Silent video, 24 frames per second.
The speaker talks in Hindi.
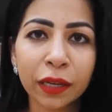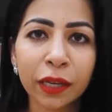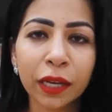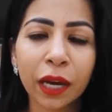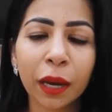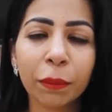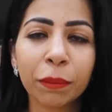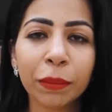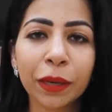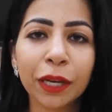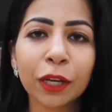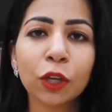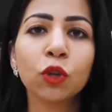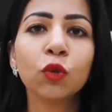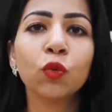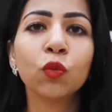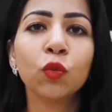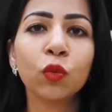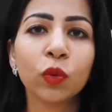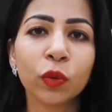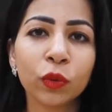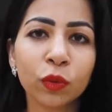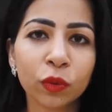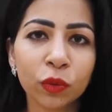कि आपने
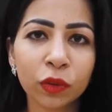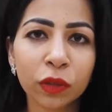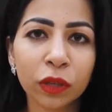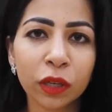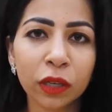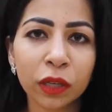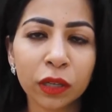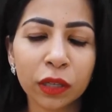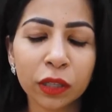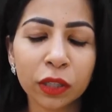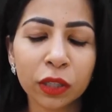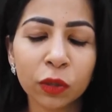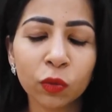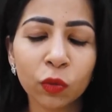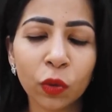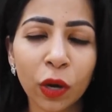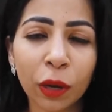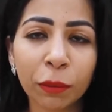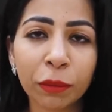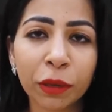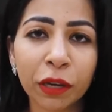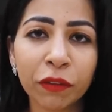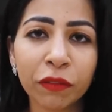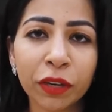क्यों क्यों
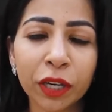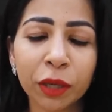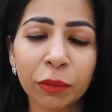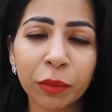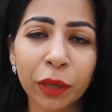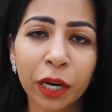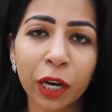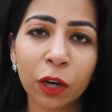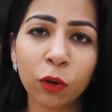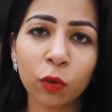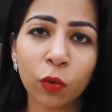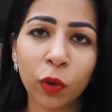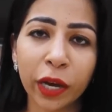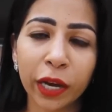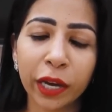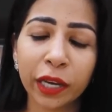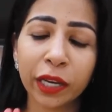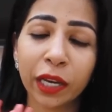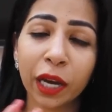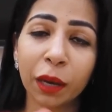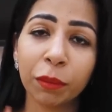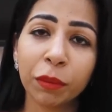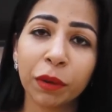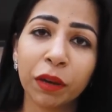आपका वेट बढ़ा हुआ
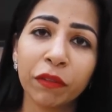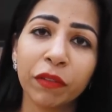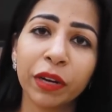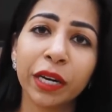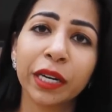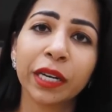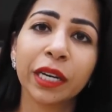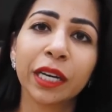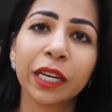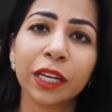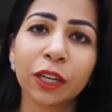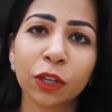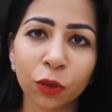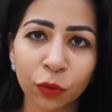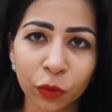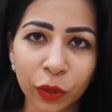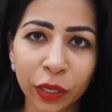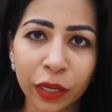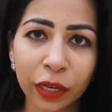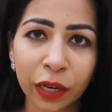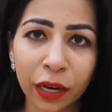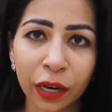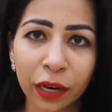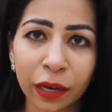है या आपका वेट गिर क्यों
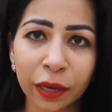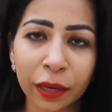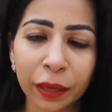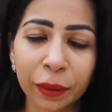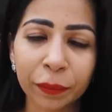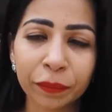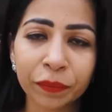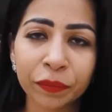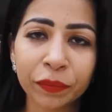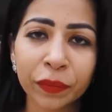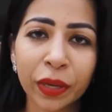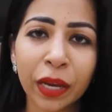नहीं रहा है